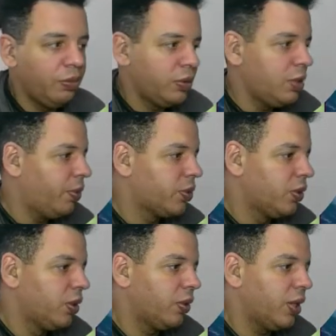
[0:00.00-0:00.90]
Você pode
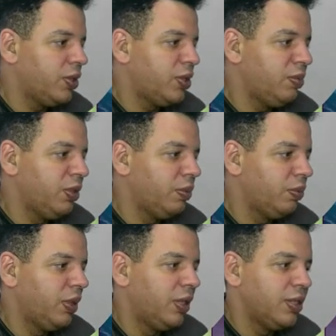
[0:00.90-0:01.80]
escolher qualquer time,
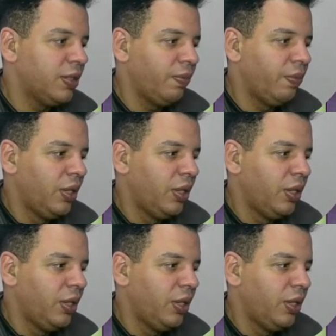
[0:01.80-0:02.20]
beleza?